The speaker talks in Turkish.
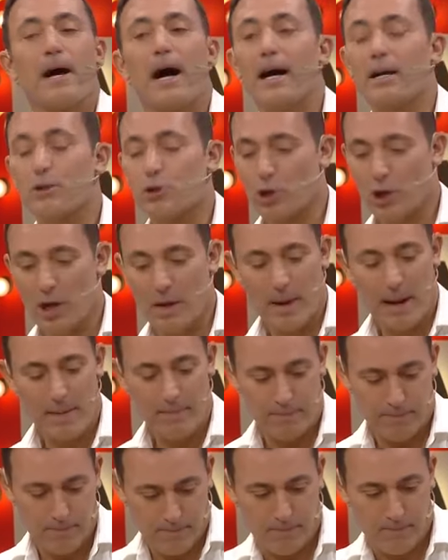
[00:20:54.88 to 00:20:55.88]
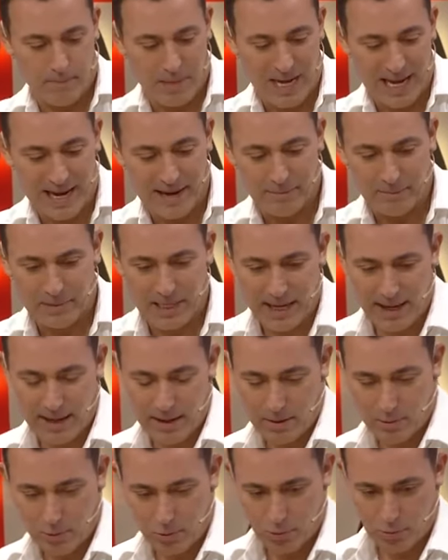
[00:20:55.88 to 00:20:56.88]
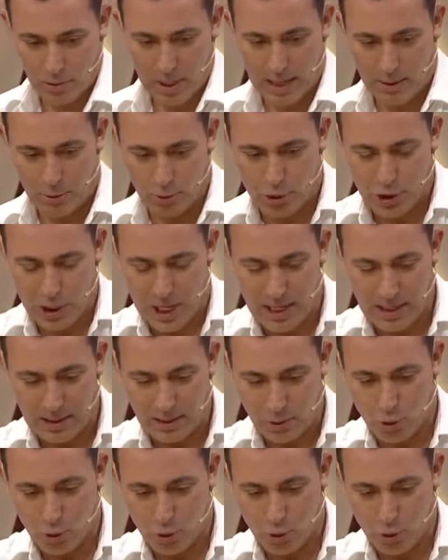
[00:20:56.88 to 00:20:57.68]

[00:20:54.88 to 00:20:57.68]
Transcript: Herhalde. Hayır sonra ben bileğimde yani uçağın